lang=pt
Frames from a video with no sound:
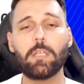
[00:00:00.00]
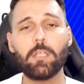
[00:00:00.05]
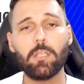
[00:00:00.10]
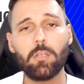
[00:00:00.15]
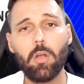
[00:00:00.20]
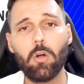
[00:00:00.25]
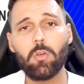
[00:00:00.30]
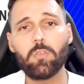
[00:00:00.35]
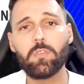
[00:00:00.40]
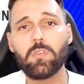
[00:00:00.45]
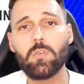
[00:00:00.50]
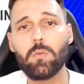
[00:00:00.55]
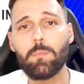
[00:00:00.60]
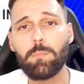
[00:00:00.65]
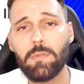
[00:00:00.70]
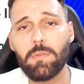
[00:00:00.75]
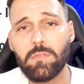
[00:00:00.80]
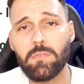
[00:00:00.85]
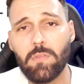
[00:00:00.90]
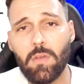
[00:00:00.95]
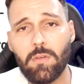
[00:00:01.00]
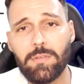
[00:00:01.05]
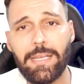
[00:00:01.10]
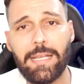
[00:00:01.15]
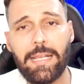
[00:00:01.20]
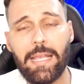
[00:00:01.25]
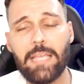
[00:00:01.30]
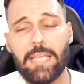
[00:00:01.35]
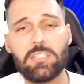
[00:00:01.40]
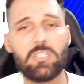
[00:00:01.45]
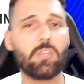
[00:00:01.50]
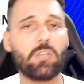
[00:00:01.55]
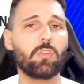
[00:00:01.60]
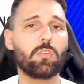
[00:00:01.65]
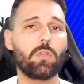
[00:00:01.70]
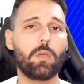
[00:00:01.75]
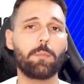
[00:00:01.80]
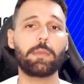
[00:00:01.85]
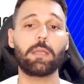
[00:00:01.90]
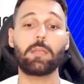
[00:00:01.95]
igualzinho o pessoal da Caixa
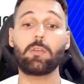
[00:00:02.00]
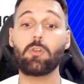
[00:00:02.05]
Econômica,